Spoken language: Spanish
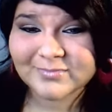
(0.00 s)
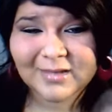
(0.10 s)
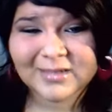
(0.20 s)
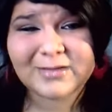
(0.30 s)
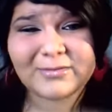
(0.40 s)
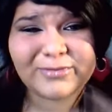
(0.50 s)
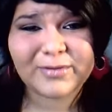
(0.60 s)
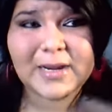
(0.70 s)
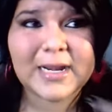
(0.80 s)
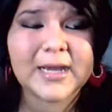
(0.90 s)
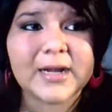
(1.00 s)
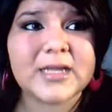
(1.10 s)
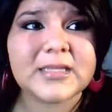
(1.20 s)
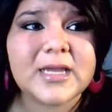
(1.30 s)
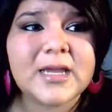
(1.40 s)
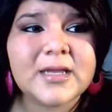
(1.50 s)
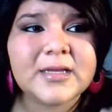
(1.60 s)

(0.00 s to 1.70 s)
andaba enferma de la garganta.